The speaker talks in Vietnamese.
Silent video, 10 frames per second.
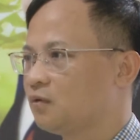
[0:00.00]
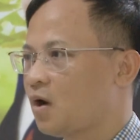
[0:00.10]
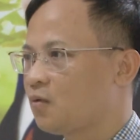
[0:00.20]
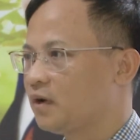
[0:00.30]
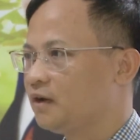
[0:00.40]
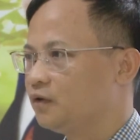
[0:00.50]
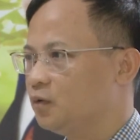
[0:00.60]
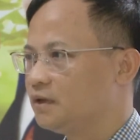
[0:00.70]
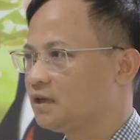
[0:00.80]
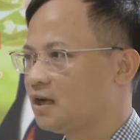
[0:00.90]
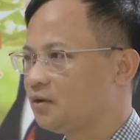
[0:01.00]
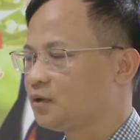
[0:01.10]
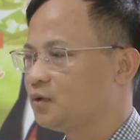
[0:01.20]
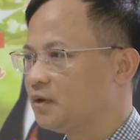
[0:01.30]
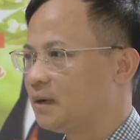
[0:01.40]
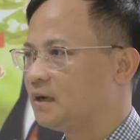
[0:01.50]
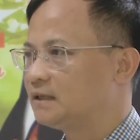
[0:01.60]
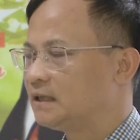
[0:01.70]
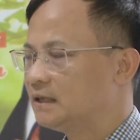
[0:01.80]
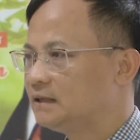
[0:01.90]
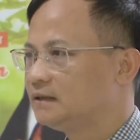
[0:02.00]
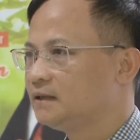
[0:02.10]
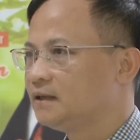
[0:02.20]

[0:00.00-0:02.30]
khoa công nghệ và đổi mới sáng tạo trong nông nghiệp là rất lớn.